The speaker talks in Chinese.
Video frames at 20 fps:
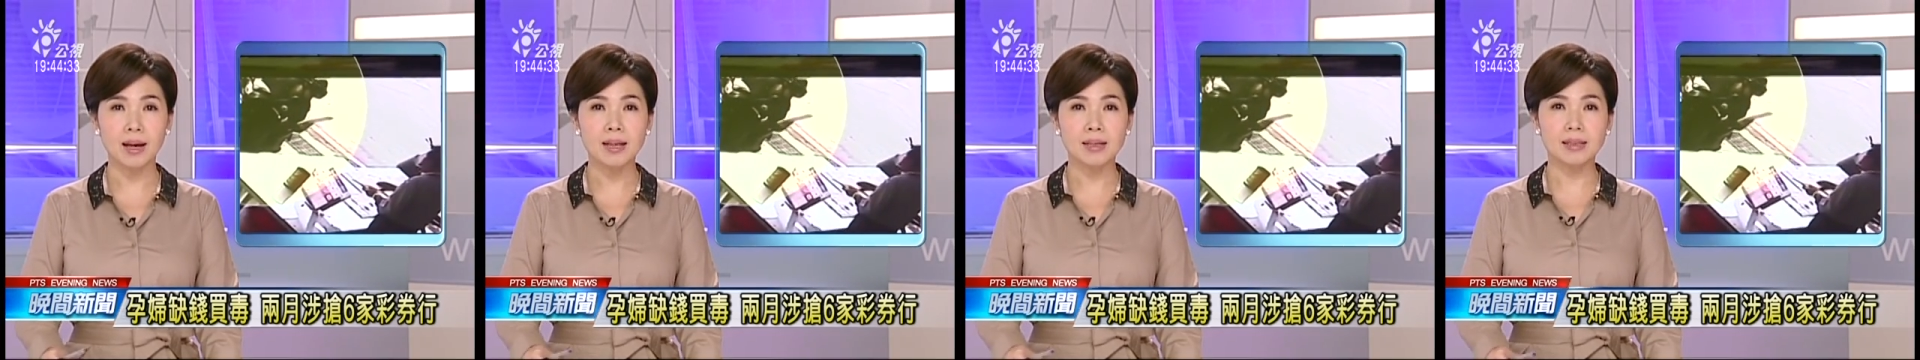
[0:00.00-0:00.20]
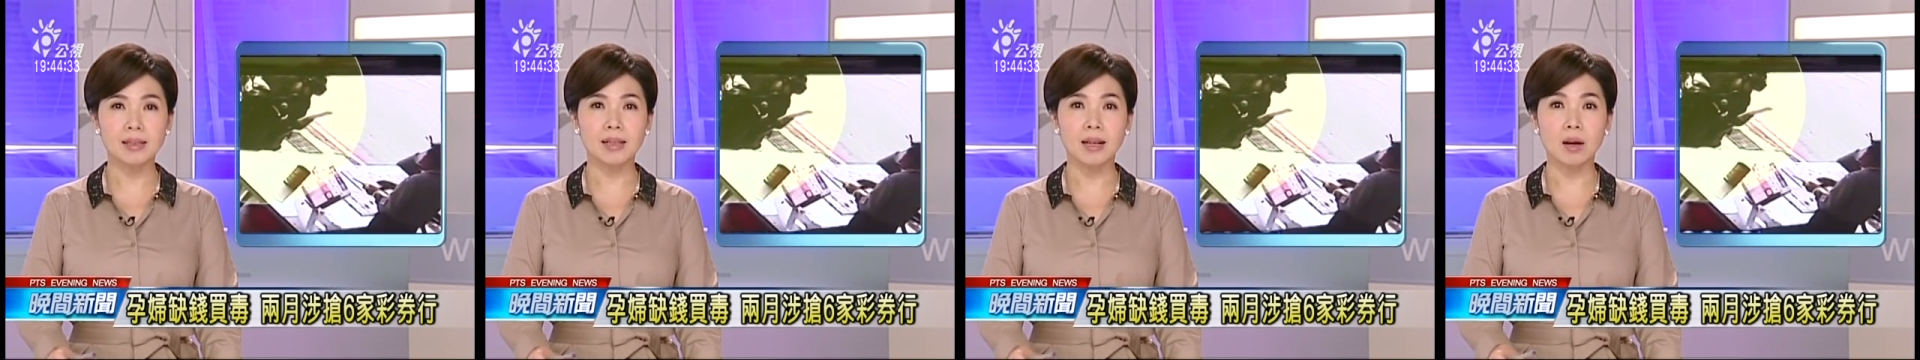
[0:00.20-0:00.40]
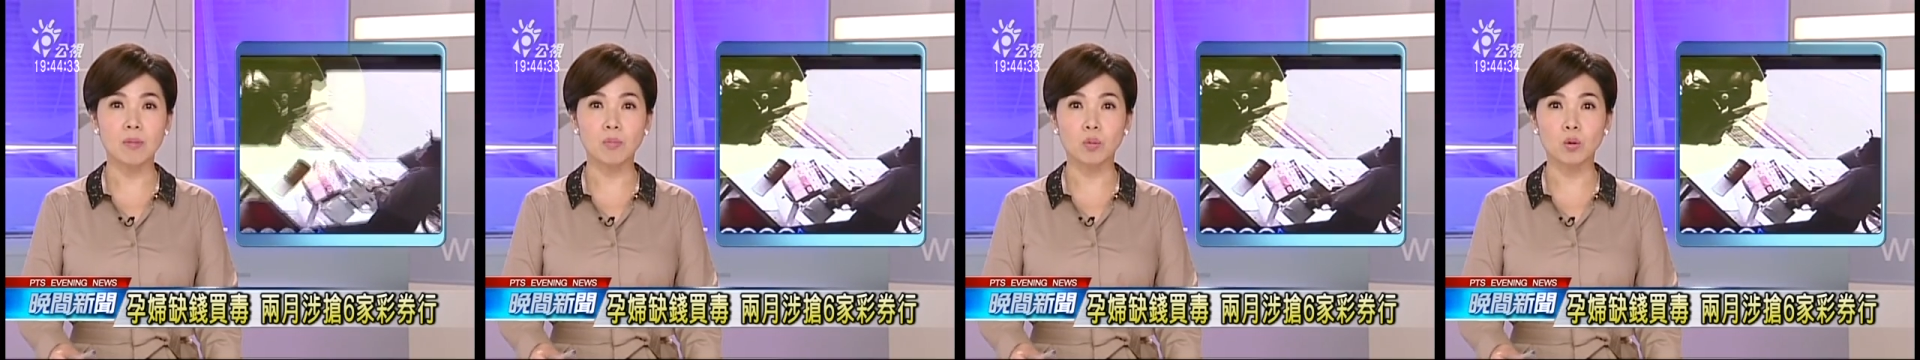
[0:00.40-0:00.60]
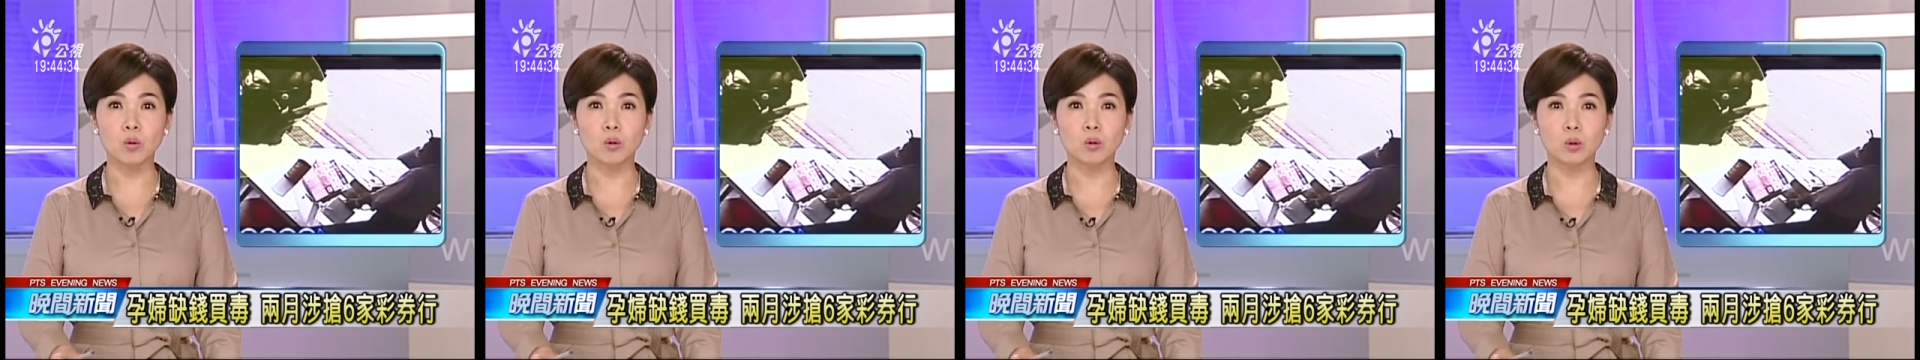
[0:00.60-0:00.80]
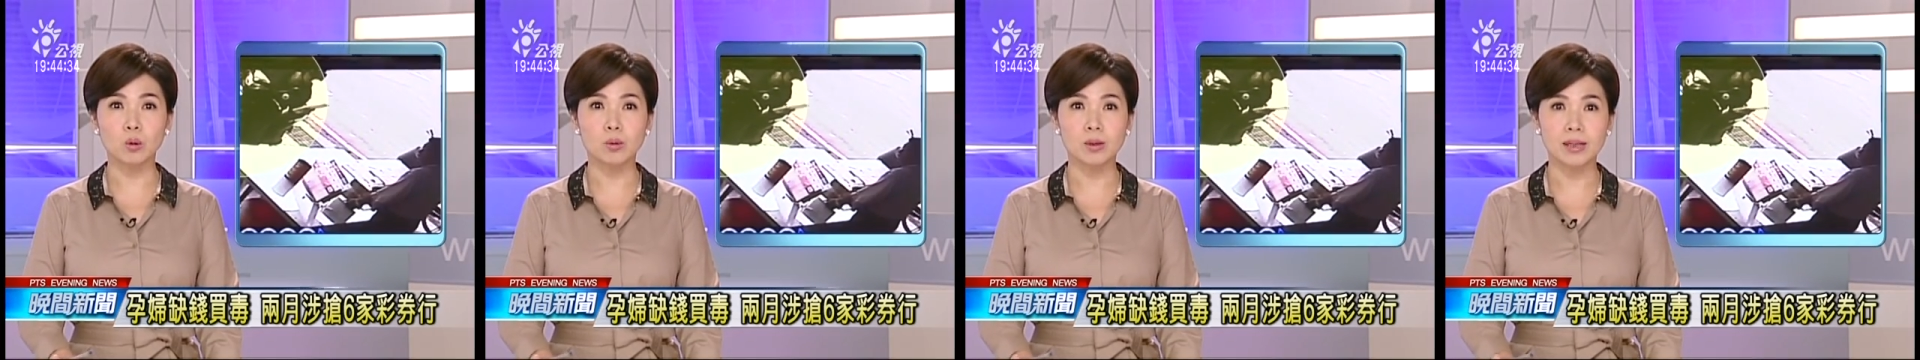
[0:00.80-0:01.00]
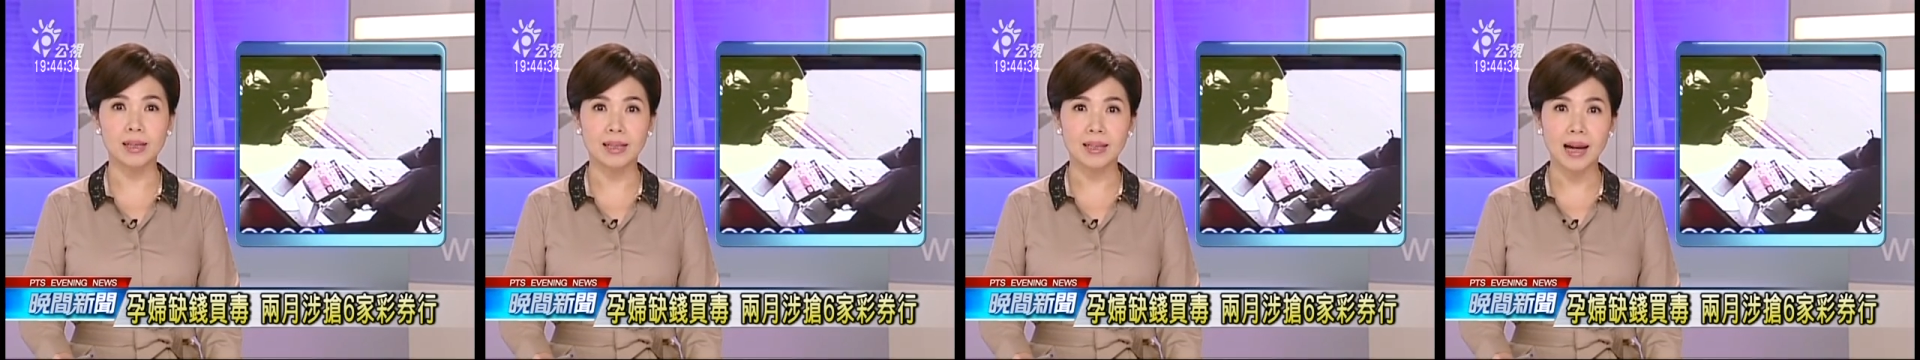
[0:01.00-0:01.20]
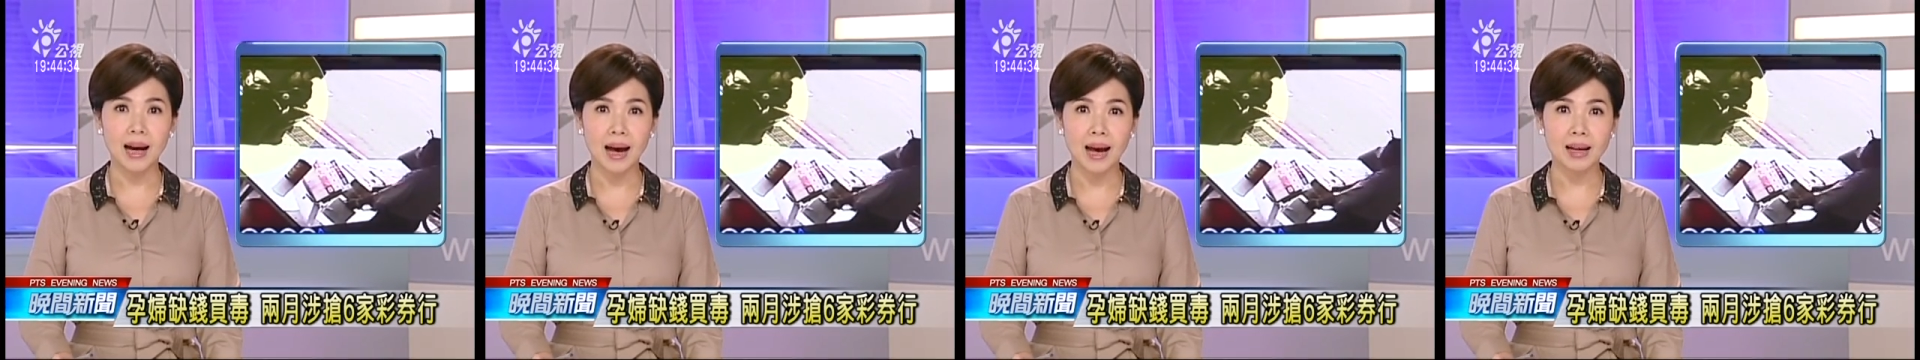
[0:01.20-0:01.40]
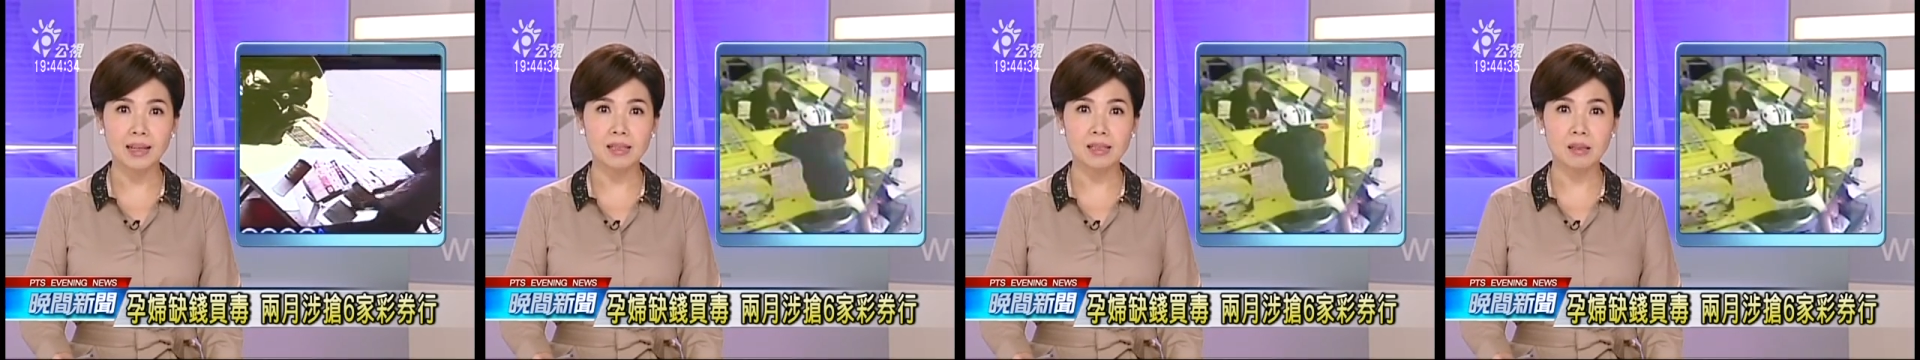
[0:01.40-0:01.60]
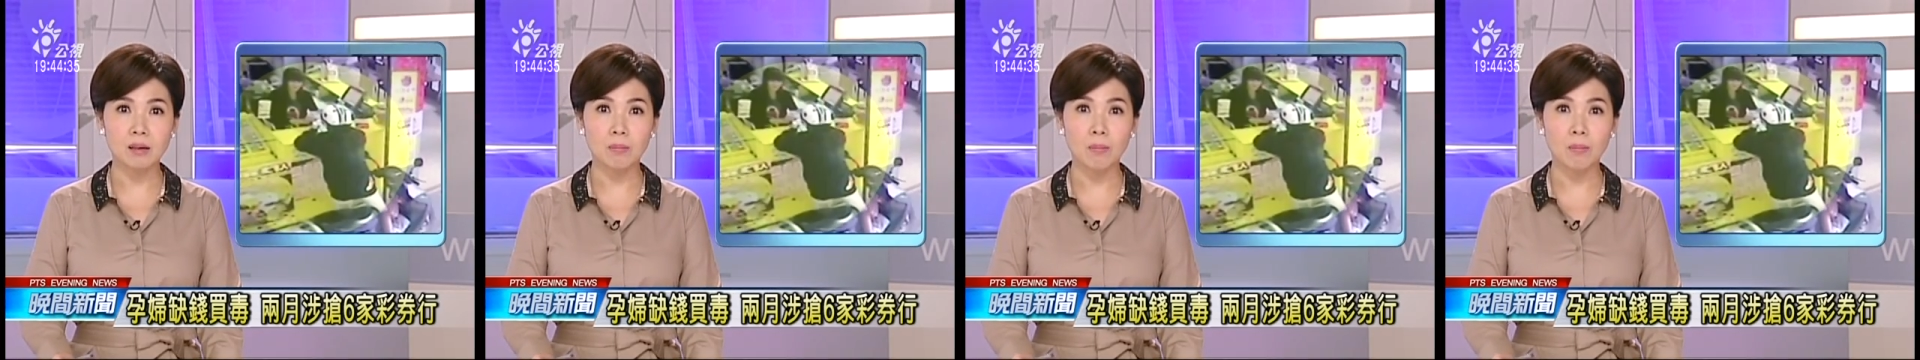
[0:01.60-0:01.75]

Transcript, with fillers: 竟然不顾肚子里的孩子，